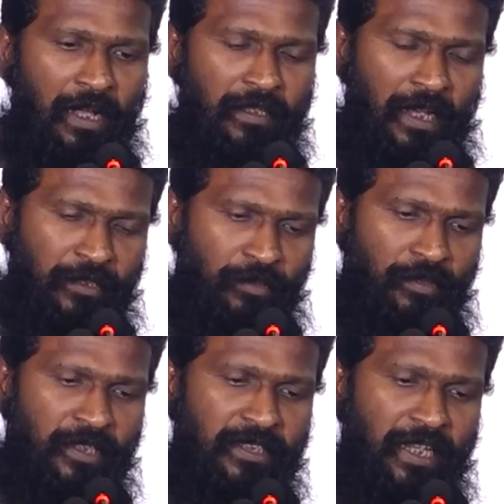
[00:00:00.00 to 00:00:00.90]
அது
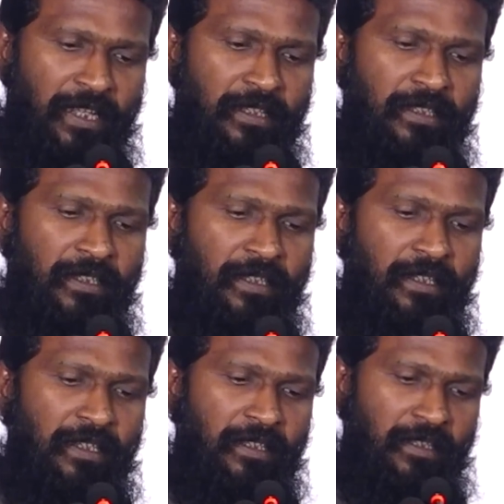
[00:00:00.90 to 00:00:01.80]
அதோடு சேர்ந்து
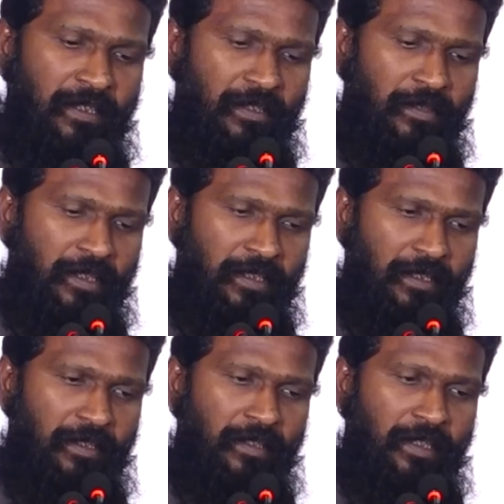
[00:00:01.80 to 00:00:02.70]
இந்த இந்த